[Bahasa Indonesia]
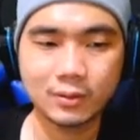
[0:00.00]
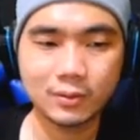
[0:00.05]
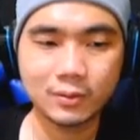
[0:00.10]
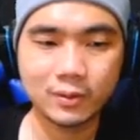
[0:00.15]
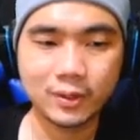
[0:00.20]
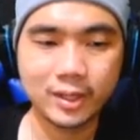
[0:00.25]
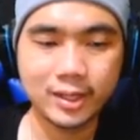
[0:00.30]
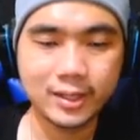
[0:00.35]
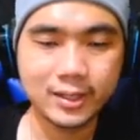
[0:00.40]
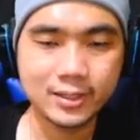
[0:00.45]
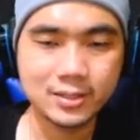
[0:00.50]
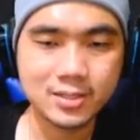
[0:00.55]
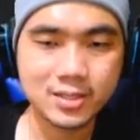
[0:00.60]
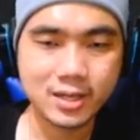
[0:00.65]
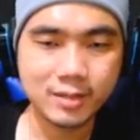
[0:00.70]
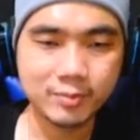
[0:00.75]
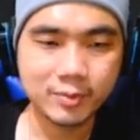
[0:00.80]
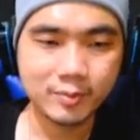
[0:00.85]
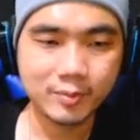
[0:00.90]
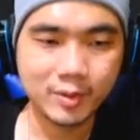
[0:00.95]
Oke ya,
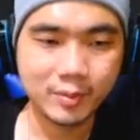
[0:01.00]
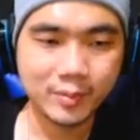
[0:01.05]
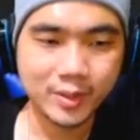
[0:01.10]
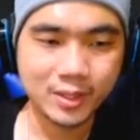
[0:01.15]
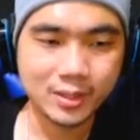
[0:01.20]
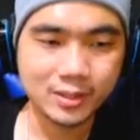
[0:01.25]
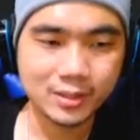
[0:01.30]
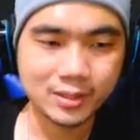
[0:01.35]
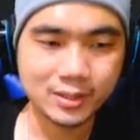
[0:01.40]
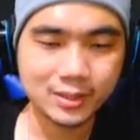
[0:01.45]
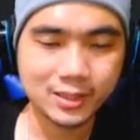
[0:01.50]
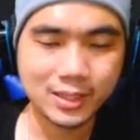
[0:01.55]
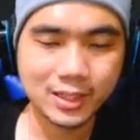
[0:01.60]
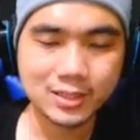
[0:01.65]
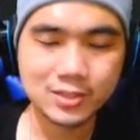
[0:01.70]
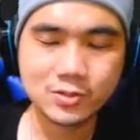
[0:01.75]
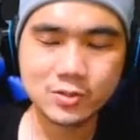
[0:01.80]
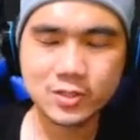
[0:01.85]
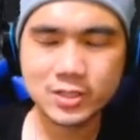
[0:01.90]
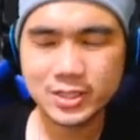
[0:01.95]
skip teman-teman. Kita
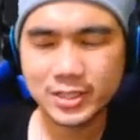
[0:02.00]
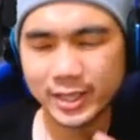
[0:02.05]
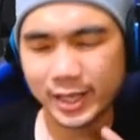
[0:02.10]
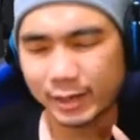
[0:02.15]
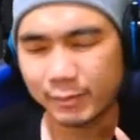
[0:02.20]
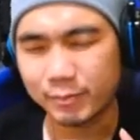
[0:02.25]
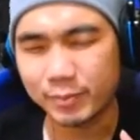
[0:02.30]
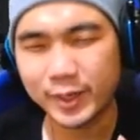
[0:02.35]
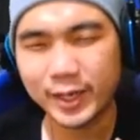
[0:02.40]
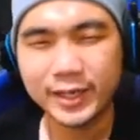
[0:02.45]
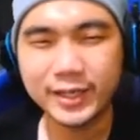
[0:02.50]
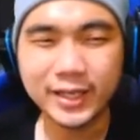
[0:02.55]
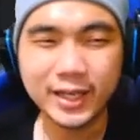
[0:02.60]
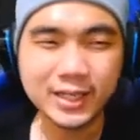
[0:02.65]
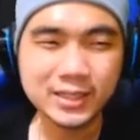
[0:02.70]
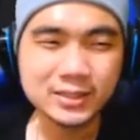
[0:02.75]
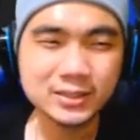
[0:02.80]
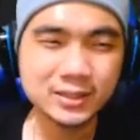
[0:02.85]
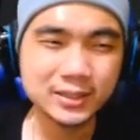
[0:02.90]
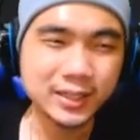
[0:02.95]
langsung ke
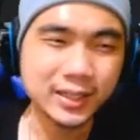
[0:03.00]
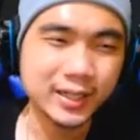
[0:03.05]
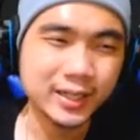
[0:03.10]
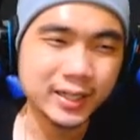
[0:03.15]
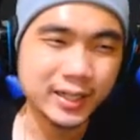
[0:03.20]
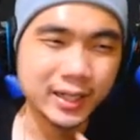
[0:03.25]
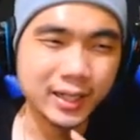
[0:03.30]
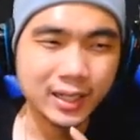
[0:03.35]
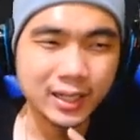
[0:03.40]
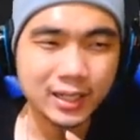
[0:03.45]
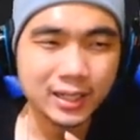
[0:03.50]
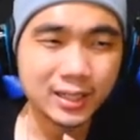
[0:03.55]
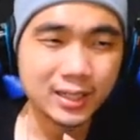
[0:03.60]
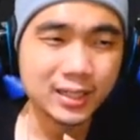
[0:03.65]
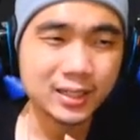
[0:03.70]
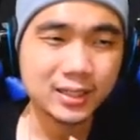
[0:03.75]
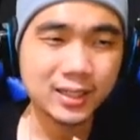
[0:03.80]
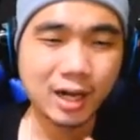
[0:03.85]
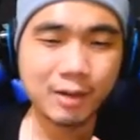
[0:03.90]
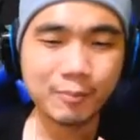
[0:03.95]
gameplaynya aja ya.
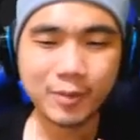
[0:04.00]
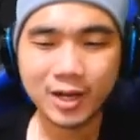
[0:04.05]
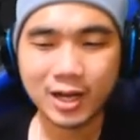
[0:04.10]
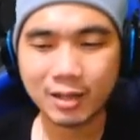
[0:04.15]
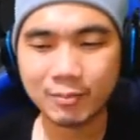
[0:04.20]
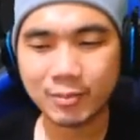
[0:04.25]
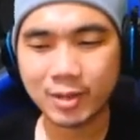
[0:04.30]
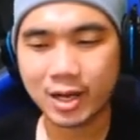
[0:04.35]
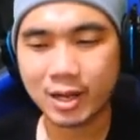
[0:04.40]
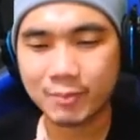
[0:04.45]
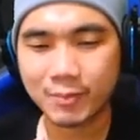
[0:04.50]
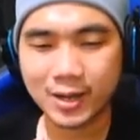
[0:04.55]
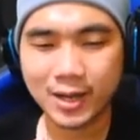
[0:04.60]
Tanpa lama-lama